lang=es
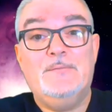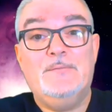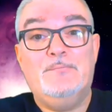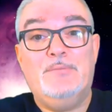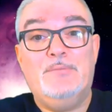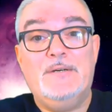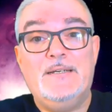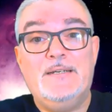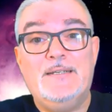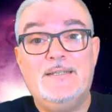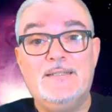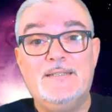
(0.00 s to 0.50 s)

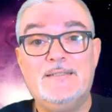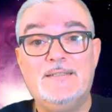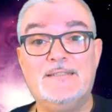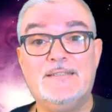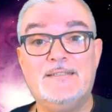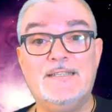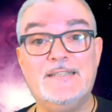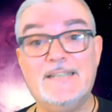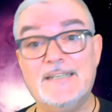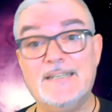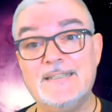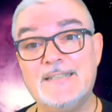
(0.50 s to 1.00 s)
pues
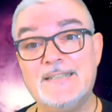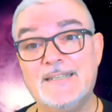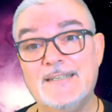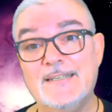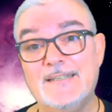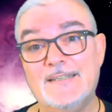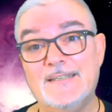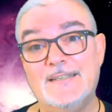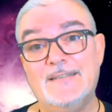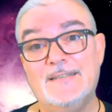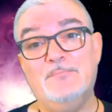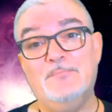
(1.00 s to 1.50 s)
tendrás
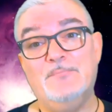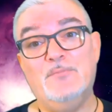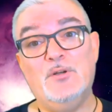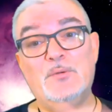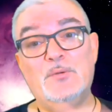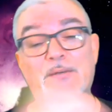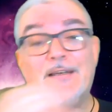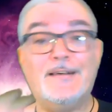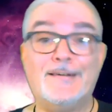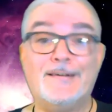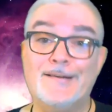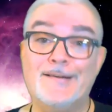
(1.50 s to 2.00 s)
que
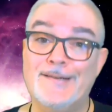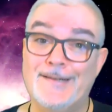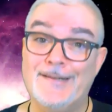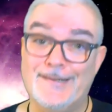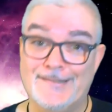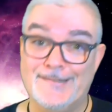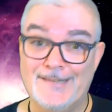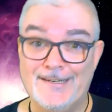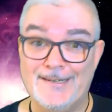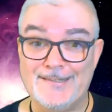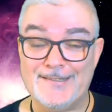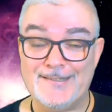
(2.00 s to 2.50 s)
volver a
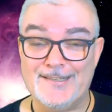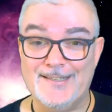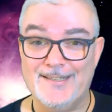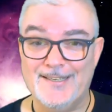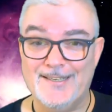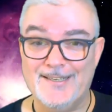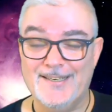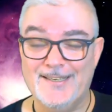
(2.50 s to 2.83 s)
reencarnarte.